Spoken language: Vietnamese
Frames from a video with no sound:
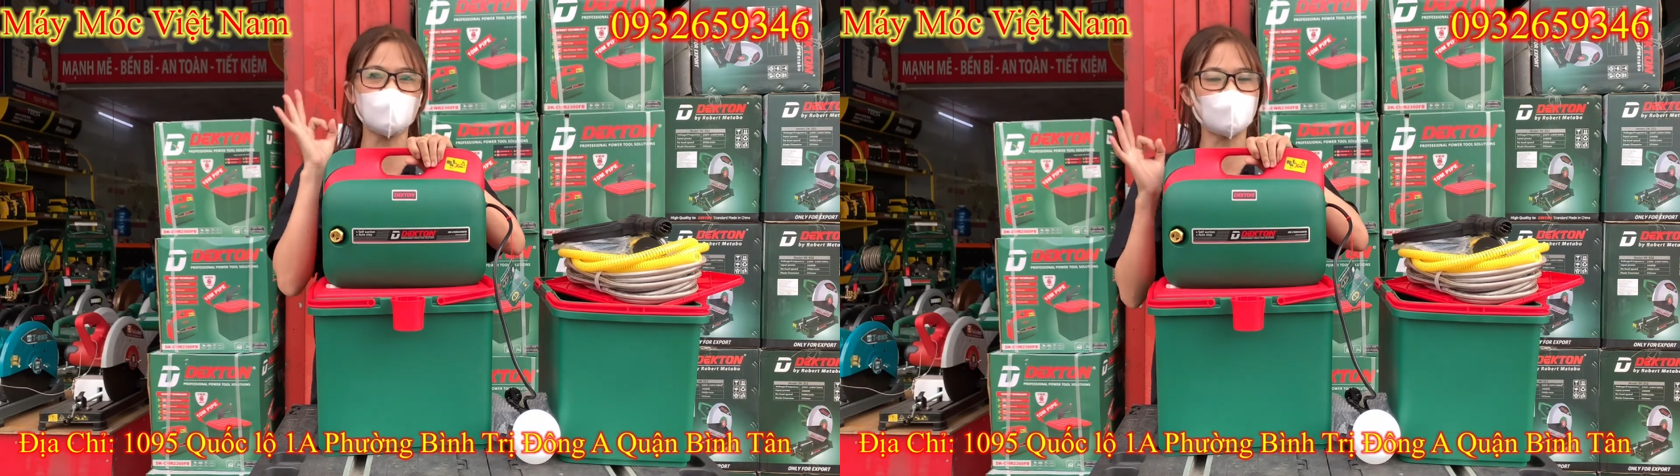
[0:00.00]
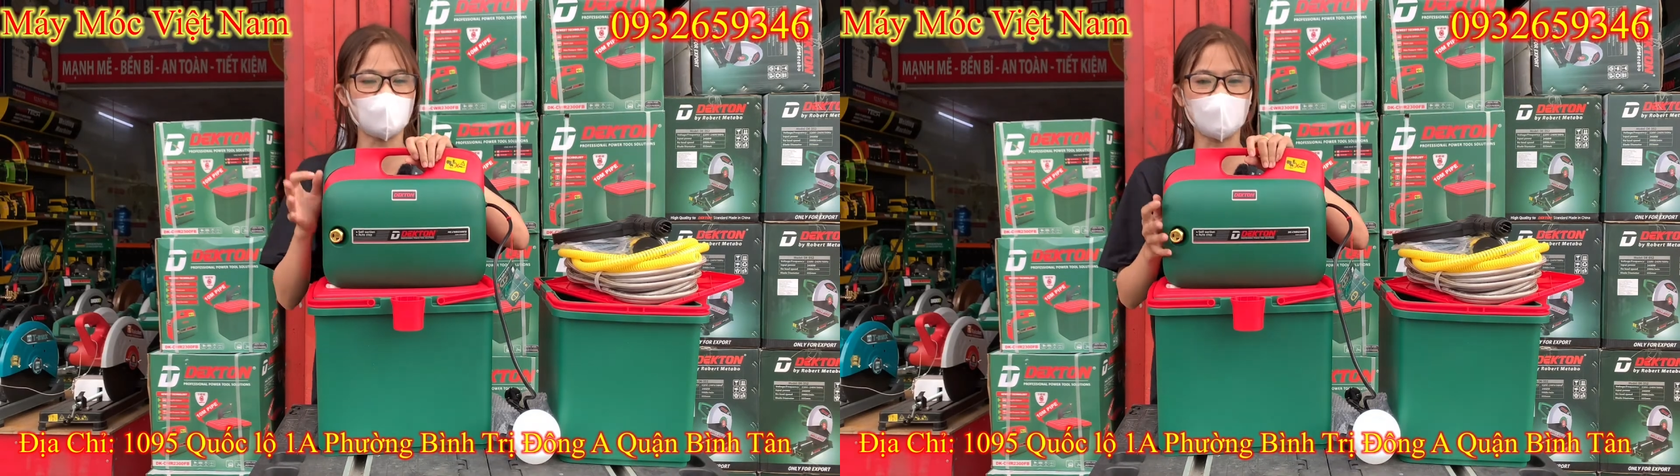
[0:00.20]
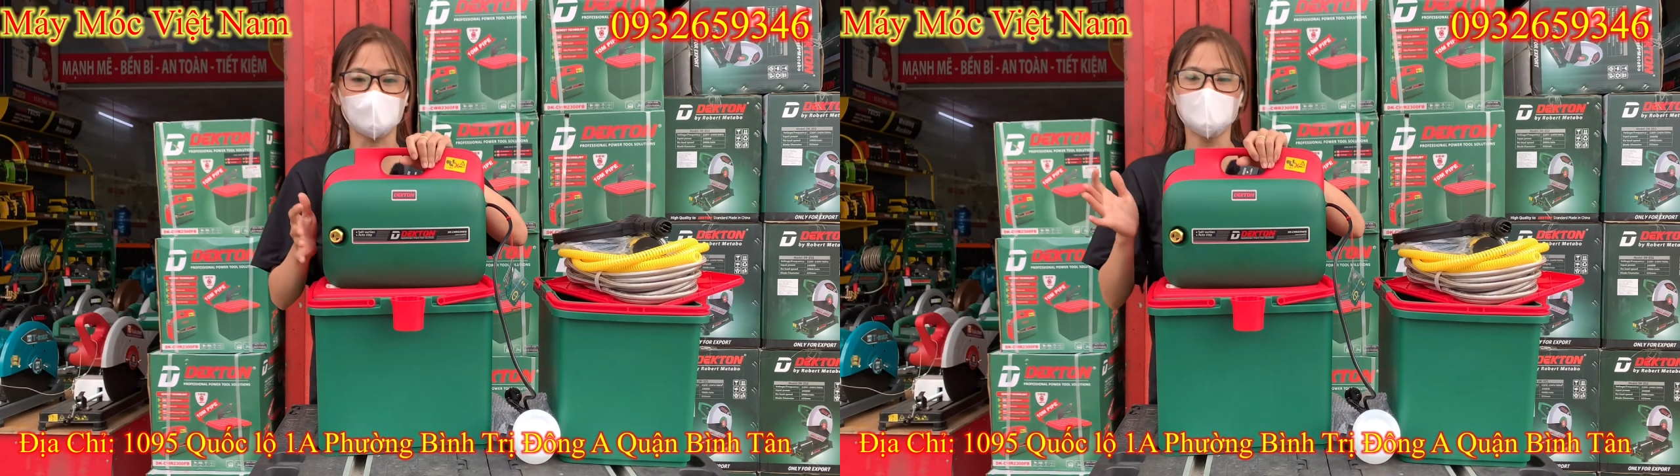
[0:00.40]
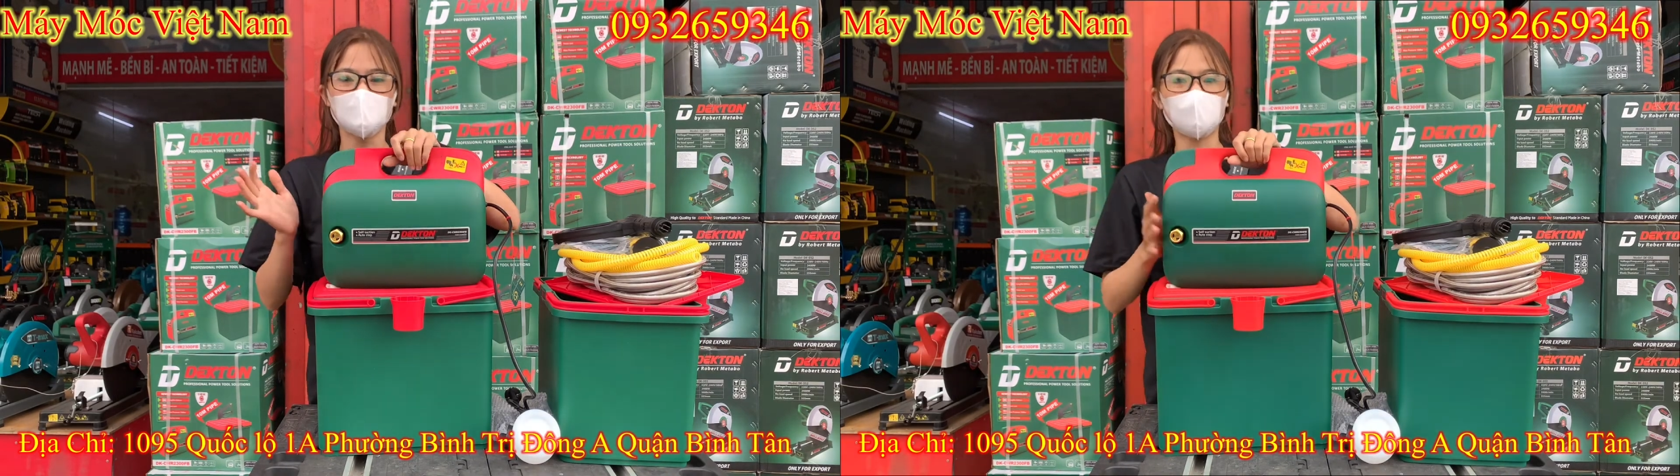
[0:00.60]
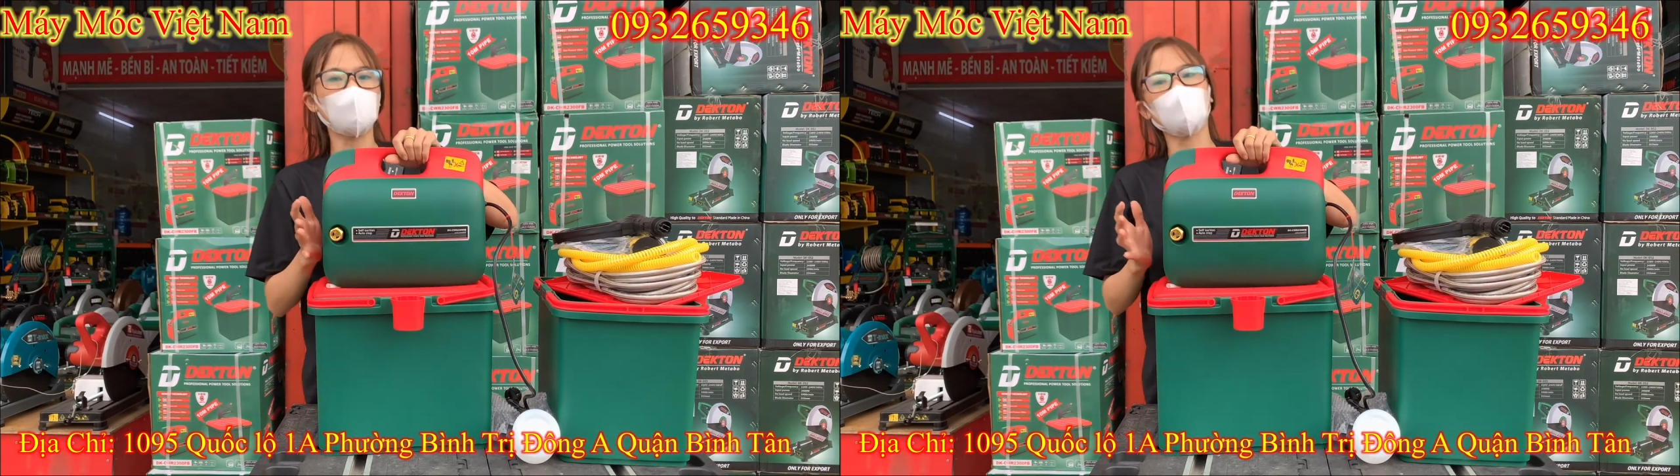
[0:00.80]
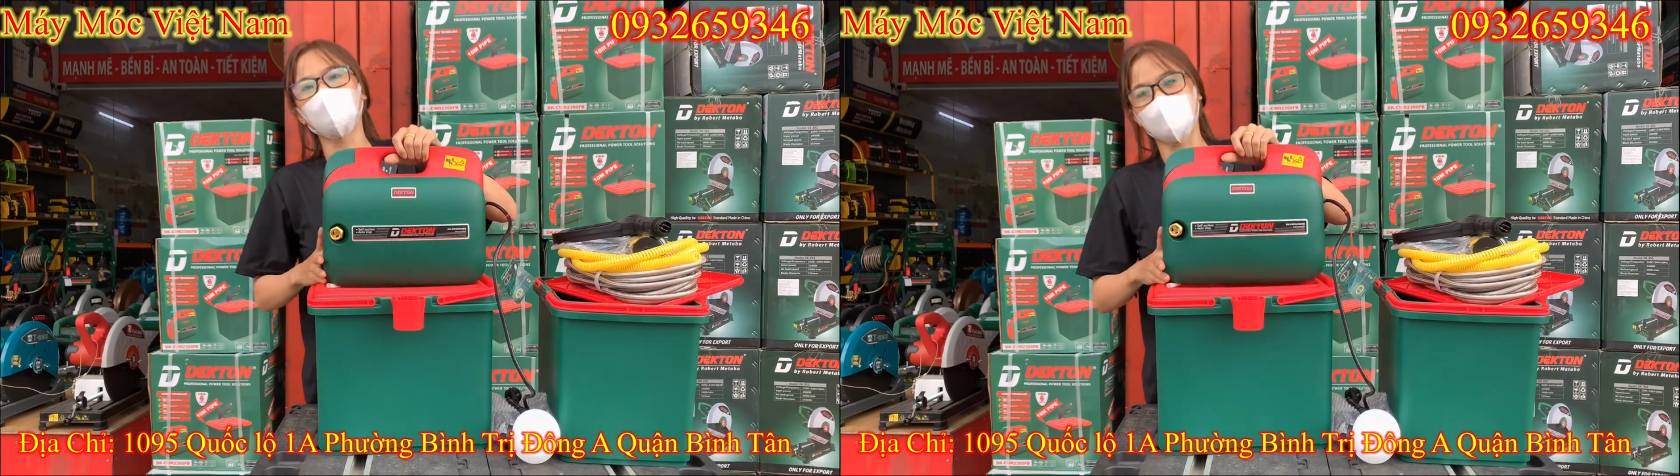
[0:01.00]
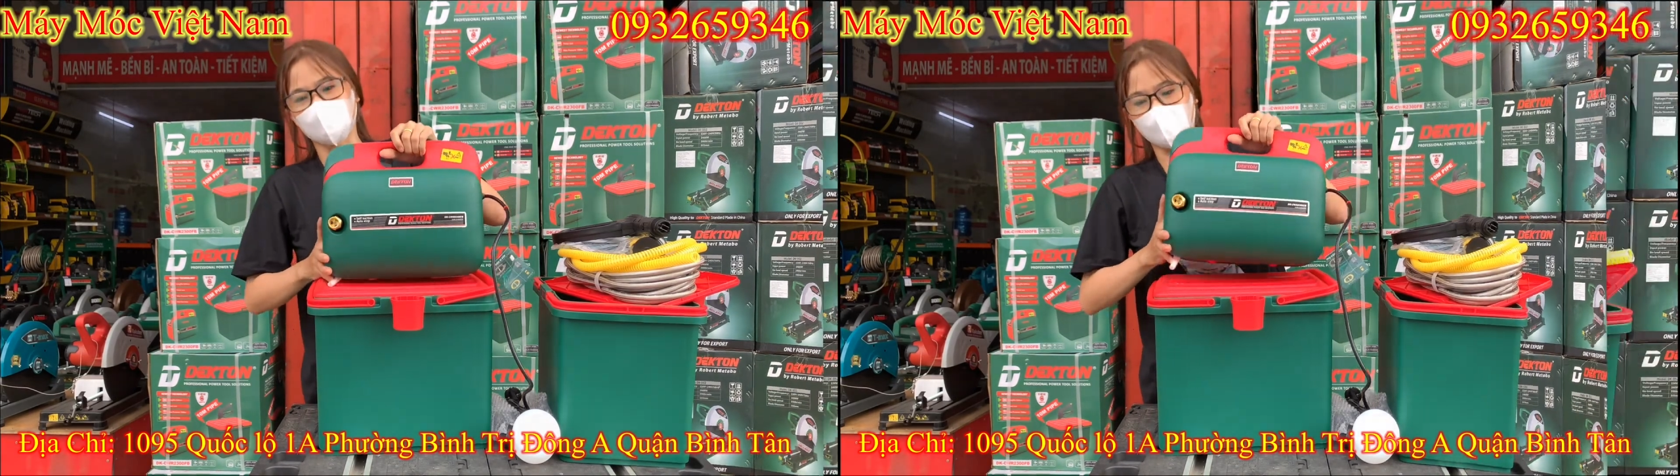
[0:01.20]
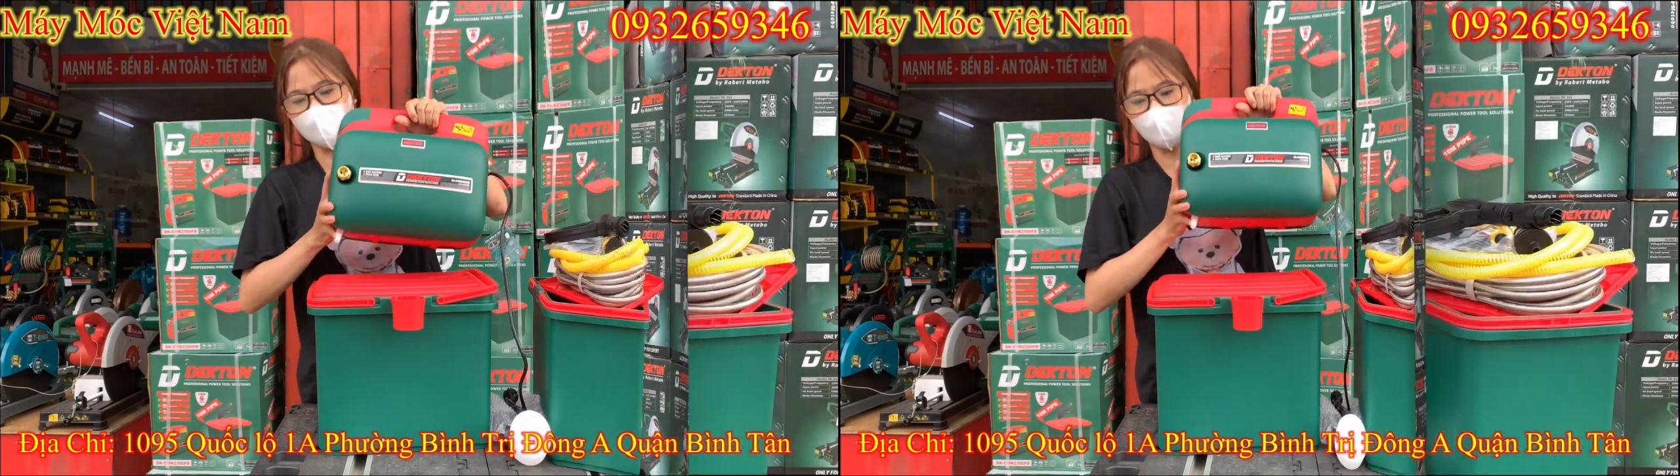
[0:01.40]
các anh ha vô cùng là
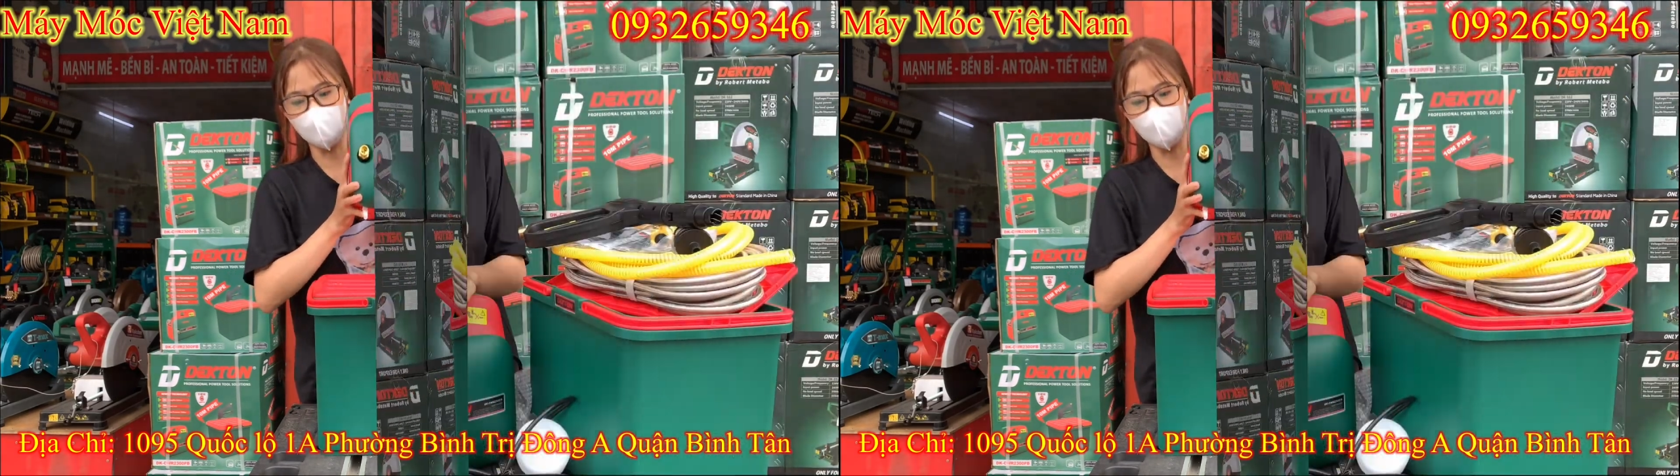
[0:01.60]
Đối tiện với lợi